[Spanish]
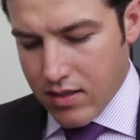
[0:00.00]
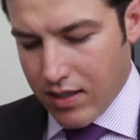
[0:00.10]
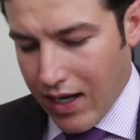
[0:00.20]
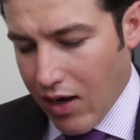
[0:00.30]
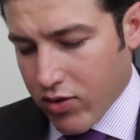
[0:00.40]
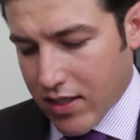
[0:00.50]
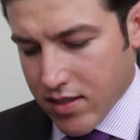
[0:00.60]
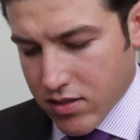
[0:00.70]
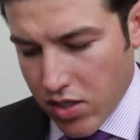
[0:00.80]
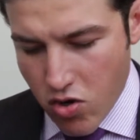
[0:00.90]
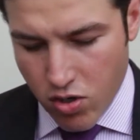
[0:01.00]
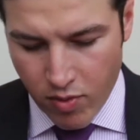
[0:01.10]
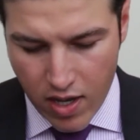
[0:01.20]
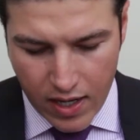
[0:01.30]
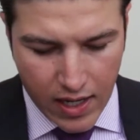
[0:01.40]
Sería algo tan sencillo
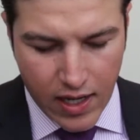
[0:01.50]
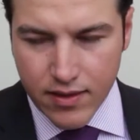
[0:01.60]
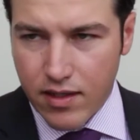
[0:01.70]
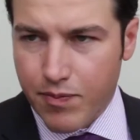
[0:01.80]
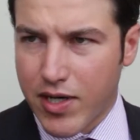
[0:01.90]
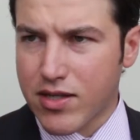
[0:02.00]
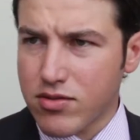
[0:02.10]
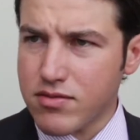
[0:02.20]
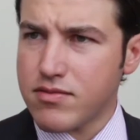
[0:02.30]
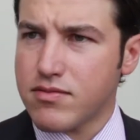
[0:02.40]
como llegar al interpuerto,